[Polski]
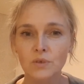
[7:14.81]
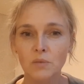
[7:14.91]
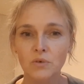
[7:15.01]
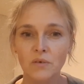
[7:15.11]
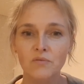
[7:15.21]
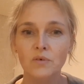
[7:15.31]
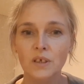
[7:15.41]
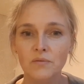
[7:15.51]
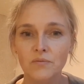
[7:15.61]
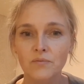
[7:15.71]
ja byłam w
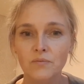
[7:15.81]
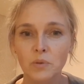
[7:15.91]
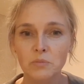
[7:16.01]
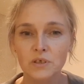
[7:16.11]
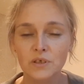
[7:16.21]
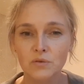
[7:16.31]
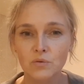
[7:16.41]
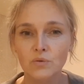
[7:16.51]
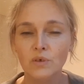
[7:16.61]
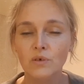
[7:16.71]
ogóle w pomieszczeniu,
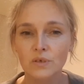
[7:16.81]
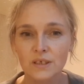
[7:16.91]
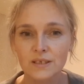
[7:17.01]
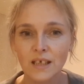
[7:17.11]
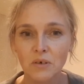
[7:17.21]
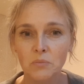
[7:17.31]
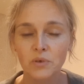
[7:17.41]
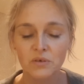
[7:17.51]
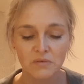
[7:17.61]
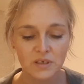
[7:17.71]
którego nie znałam,
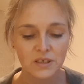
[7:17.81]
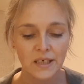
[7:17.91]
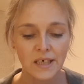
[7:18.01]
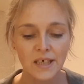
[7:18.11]
ponieważ